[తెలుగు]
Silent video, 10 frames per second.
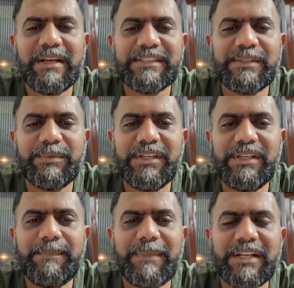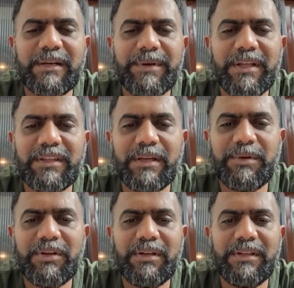కష్టమని పట్టణ
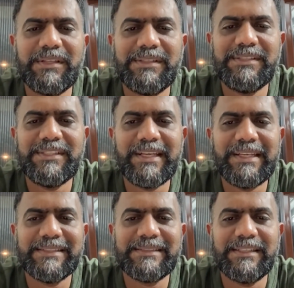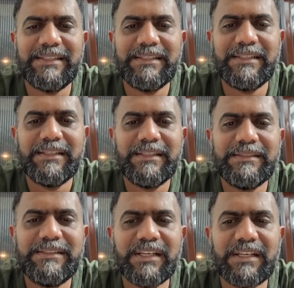ప్రాంతంలో అయితే జిఐఎస్ అని
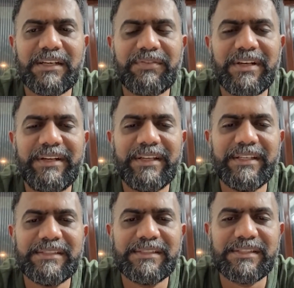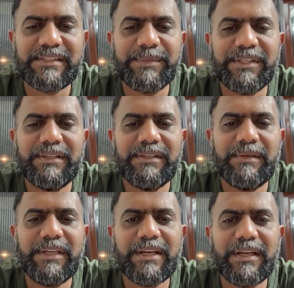జియోగ్రఫికల్ ఇండికేషన్ సిస్టమ్ అని
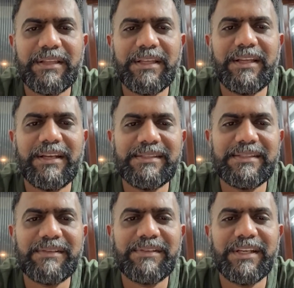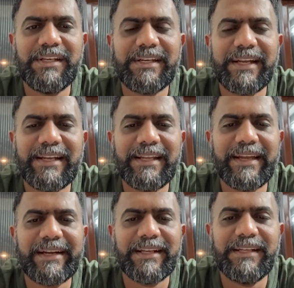ఇక్కడైతే రీసర్వే అని
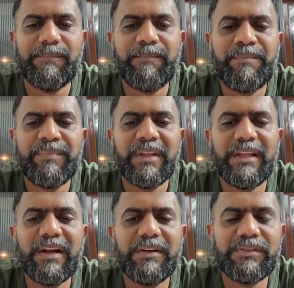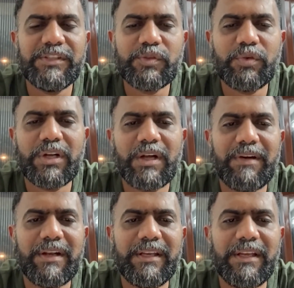టైటిలింగ్ యాక్ట్ అని ఇలాంటివి తీసుకొని
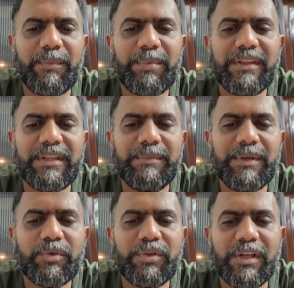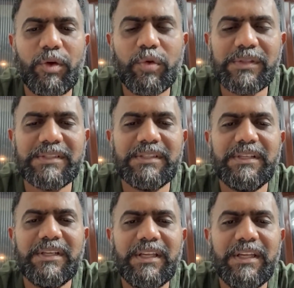రావాలని అప్పుడైతేనే మేము కొద్దిగా లోన్స్
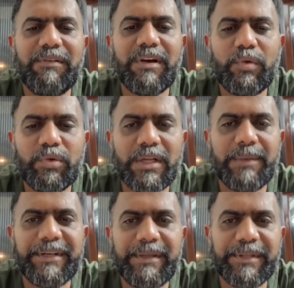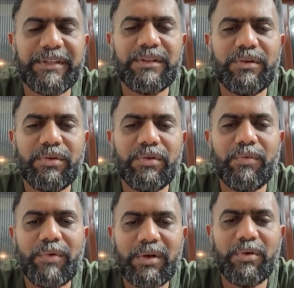ఇవ్వగలుగుతామనే పద్ధతిలో
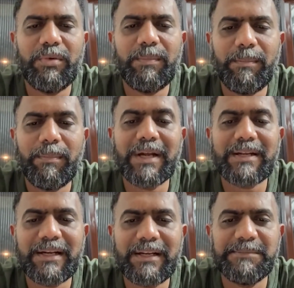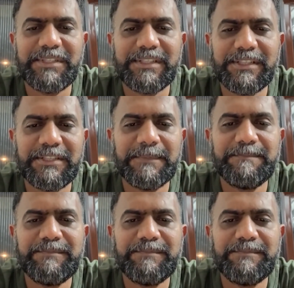వాళ్ళు మాట్లాడడం జరిగింది